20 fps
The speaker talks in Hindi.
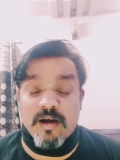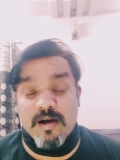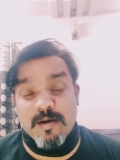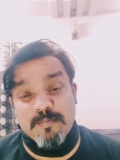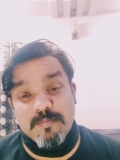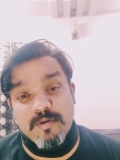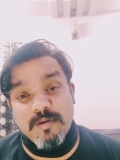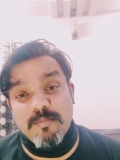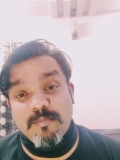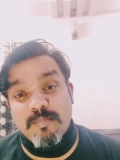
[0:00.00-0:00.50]

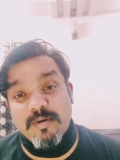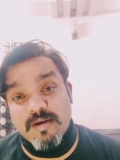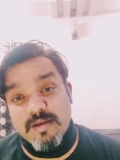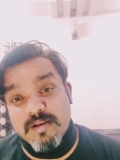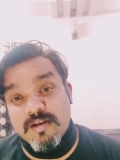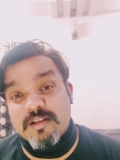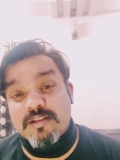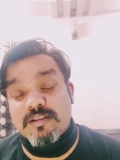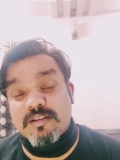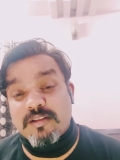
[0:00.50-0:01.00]
आपकी
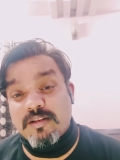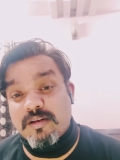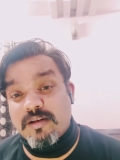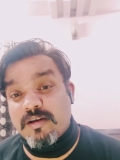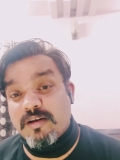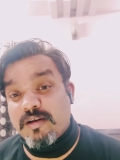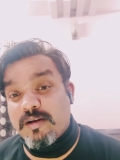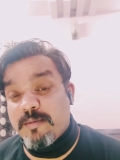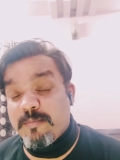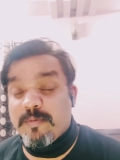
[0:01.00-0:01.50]
मेहनत
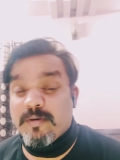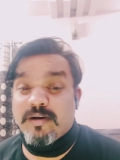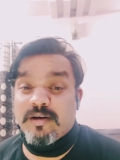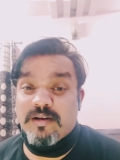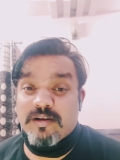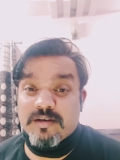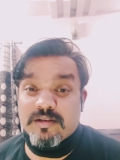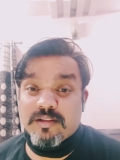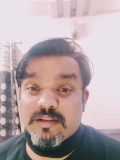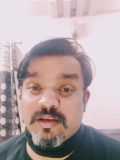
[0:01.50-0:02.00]

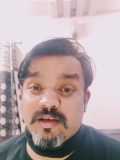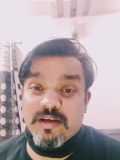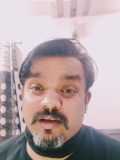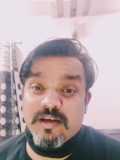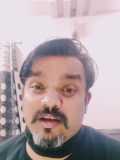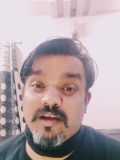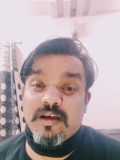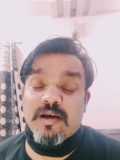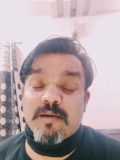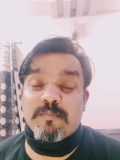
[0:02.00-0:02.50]
डिपेंड करती है
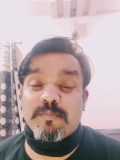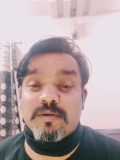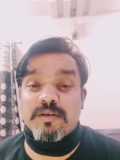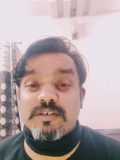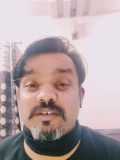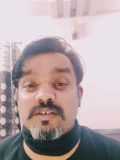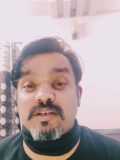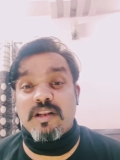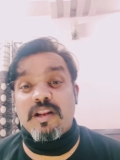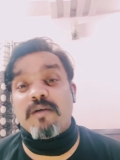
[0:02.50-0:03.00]
कि आप
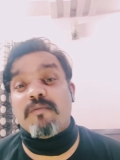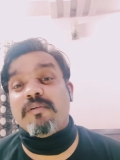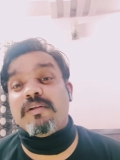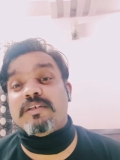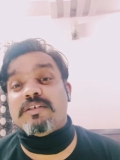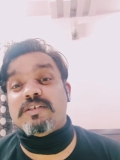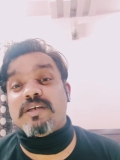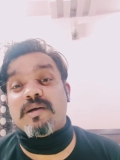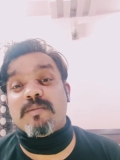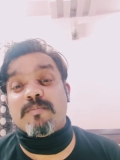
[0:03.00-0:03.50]
किस
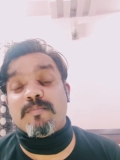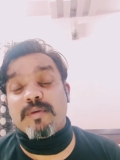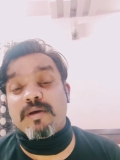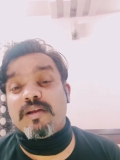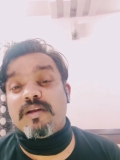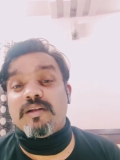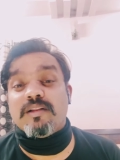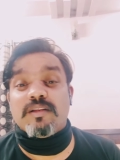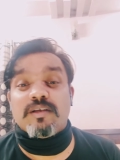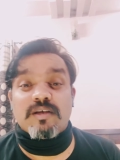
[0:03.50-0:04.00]
लेवल से आप
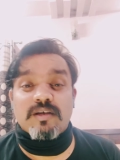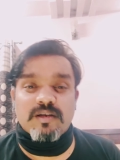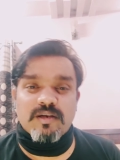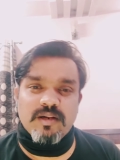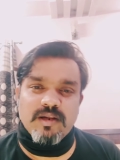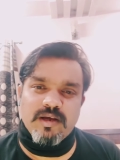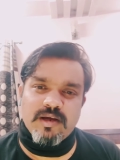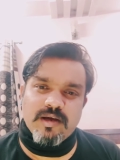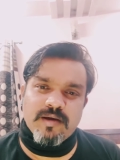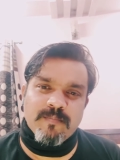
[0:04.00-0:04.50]
मेहनत कर
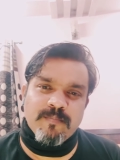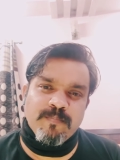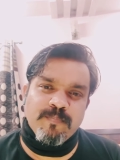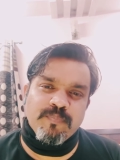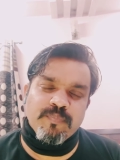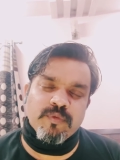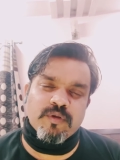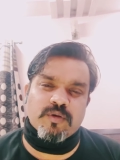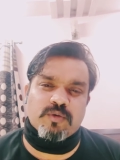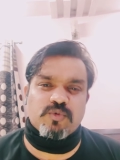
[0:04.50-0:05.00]
रहे
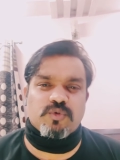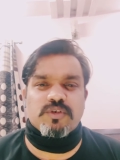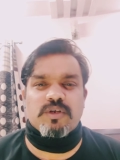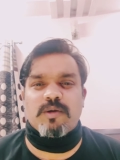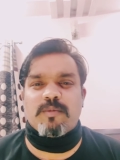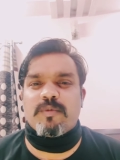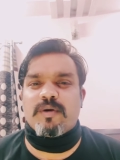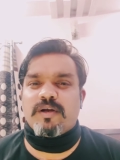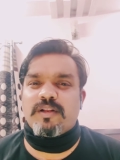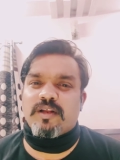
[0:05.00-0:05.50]
हैं
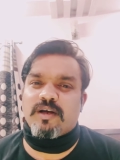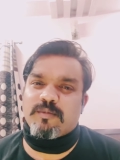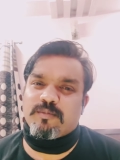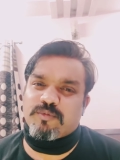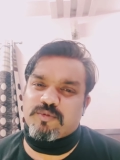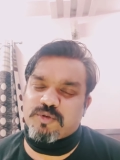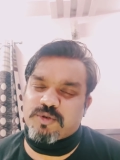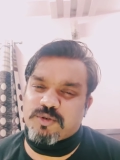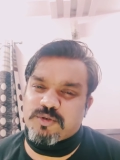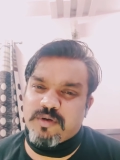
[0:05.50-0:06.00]
उसके बाद
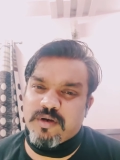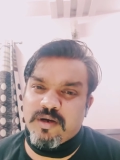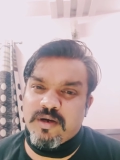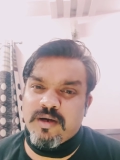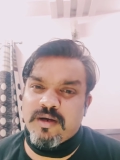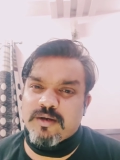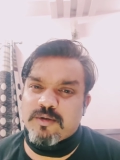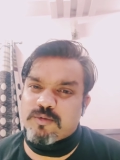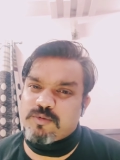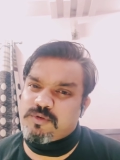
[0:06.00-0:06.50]
आपको जो
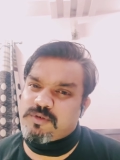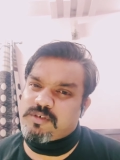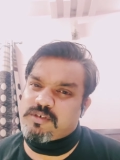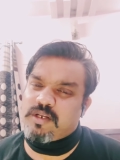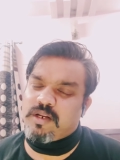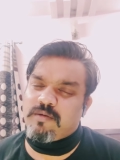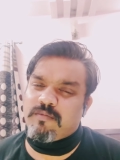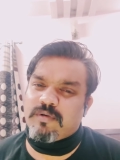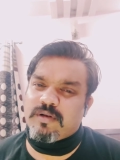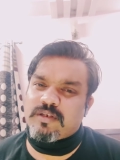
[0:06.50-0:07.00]
है उस
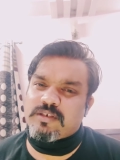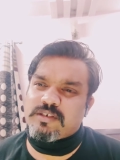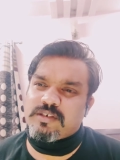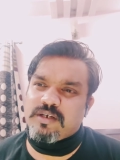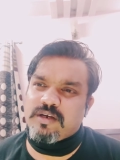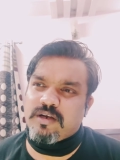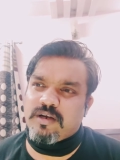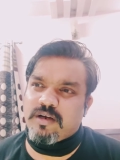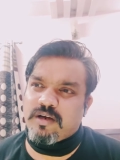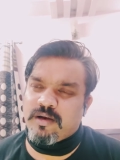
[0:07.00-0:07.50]
लेवल
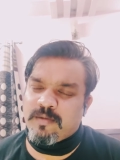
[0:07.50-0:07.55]
से